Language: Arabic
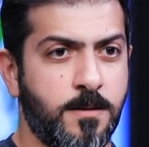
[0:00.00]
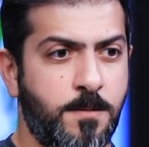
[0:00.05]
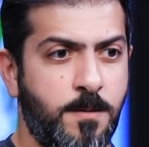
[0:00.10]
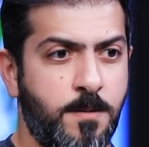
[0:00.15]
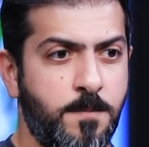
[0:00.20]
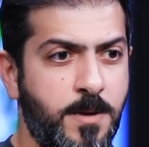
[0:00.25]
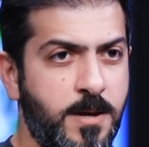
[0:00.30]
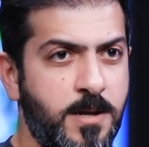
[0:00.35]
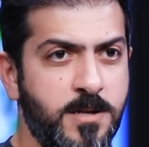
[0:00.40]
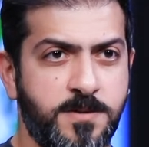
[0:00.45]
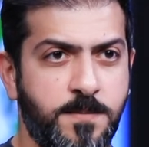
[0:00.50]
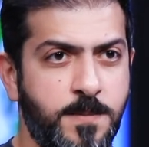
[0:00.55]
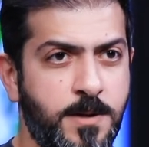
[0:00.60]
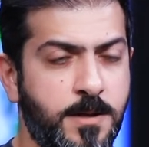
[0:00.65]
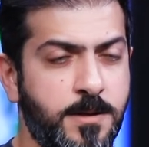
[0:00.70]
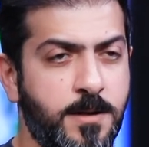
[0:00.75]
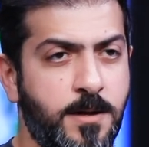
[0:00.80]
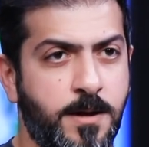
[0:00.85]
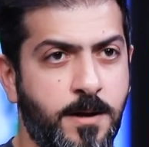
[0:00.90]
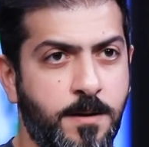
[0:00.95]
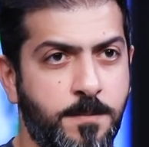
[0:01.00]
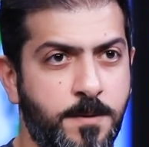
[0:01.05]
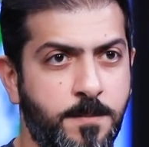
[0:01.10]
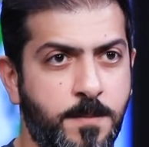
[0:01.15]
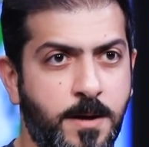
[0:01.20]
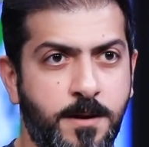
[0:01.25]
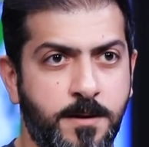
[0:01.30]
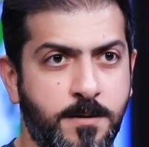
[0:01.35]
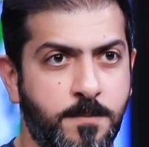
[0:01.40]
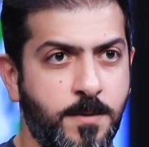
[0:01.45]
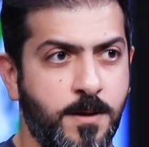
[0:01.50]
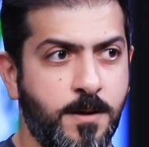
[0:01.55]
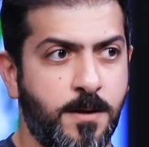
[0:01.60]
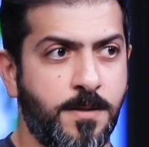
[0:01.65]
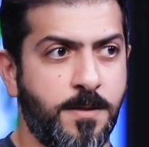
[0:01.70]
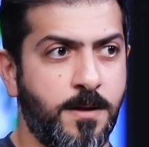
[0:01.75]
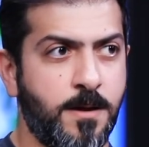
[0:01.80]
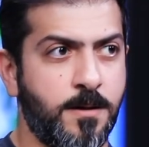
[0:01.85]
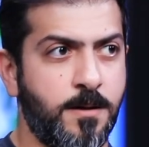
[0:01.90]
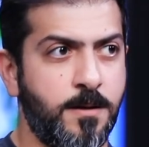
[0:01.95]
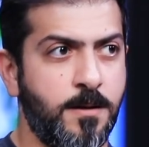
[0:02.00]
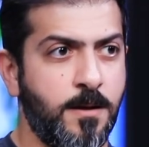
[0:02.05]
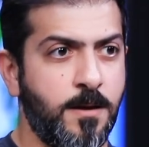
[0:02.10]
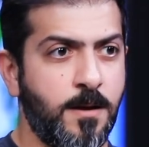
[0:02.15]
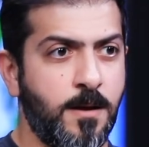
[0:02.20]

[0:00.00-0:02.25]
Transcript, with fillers: طبعا بلشت بالنادي العربي ما رحت مكان ثاني